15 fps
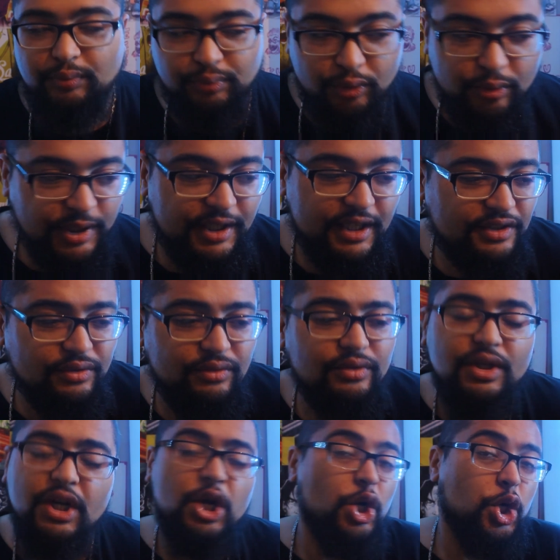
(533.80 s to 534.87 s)

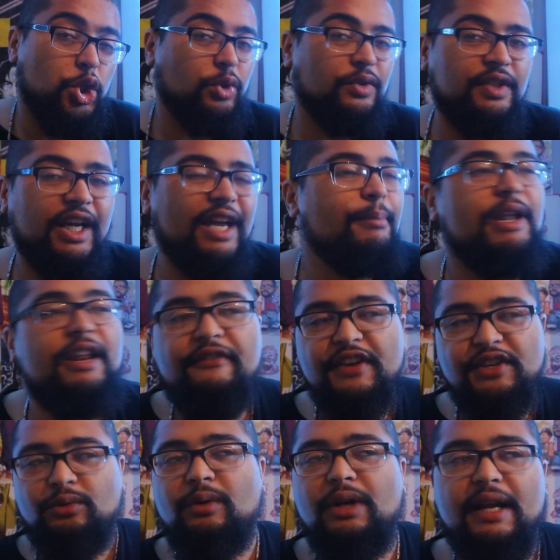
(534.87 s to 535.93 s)
publication, j'en sais rien, mais les
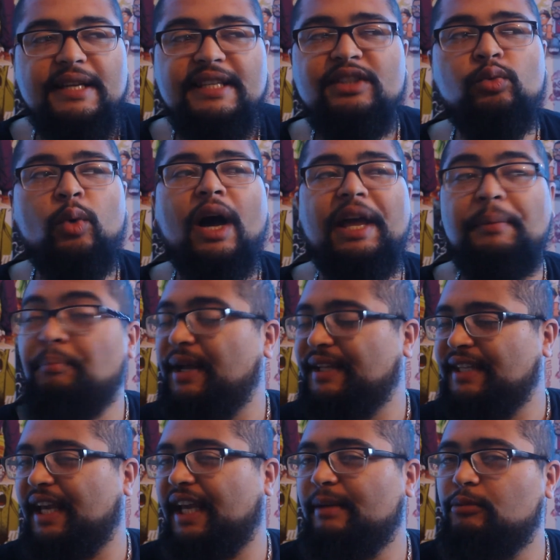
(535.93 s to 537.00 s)
faits sont là, l'histoire est pas
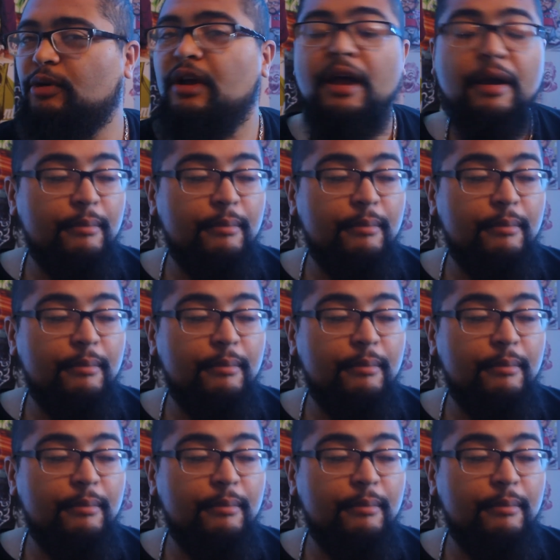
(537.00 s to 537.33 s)
terrible,